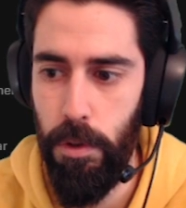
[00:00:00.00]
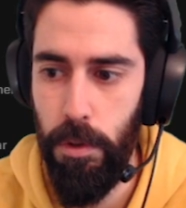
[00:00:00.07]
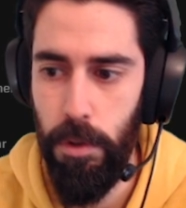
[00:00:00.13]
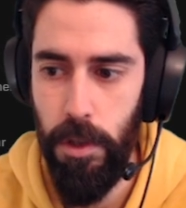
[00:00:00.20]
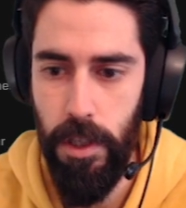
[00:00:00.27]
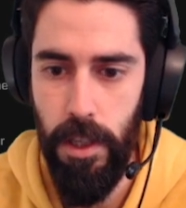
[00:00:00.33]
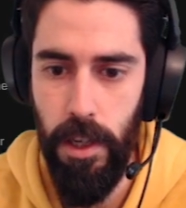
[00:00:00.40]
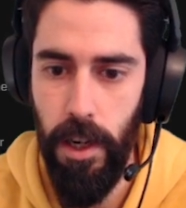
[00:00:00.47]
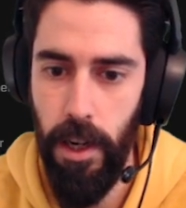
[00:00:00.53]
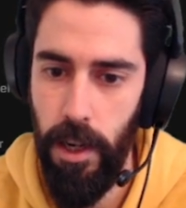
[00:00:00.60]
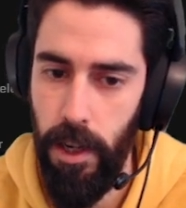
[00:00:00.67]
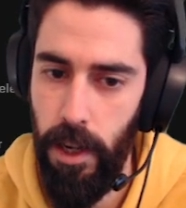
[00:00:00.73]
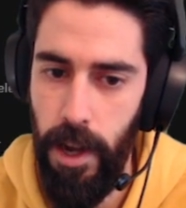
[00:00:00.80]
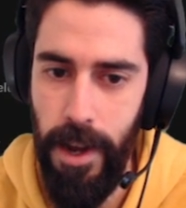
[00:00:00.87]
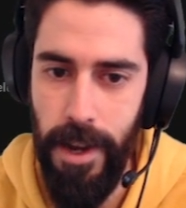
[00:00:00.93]
32 lira.
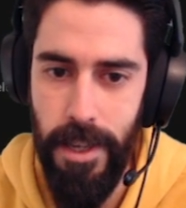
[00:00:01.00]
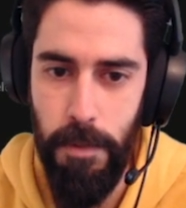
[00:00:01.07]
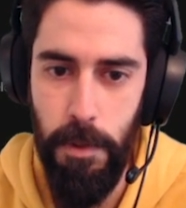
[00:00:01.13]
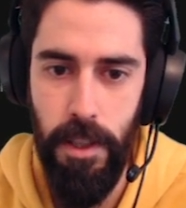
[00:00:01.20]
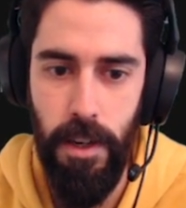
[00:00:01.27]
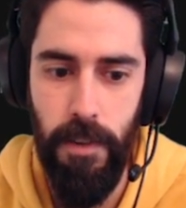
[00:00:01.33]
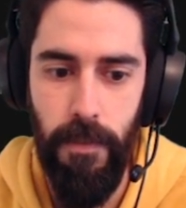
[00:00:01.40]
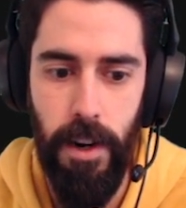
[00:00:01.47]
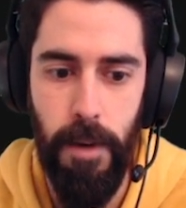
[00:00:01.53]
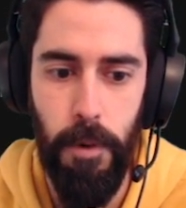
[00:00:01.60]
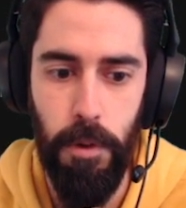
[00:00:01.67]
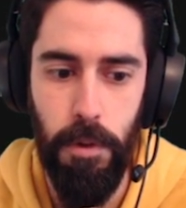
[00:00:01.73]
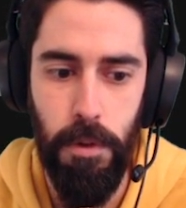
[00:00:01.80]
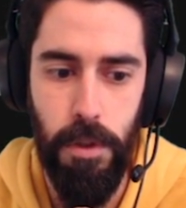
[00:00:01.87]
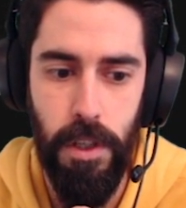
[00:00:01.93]
Az bir indirim var ama
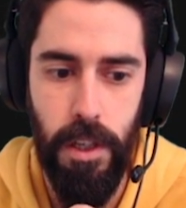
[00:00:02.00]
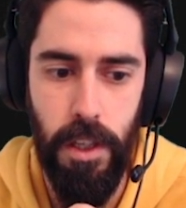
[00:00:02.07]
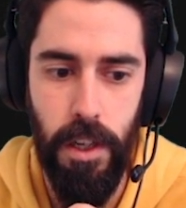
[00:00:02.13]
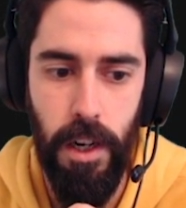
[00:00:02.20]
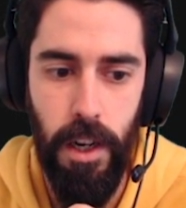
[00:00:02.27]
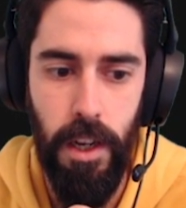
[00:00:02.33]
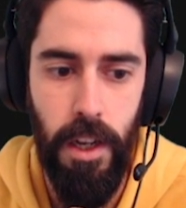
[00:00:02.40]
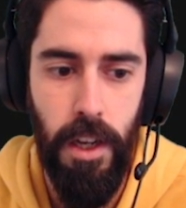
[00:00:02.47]
32 lira.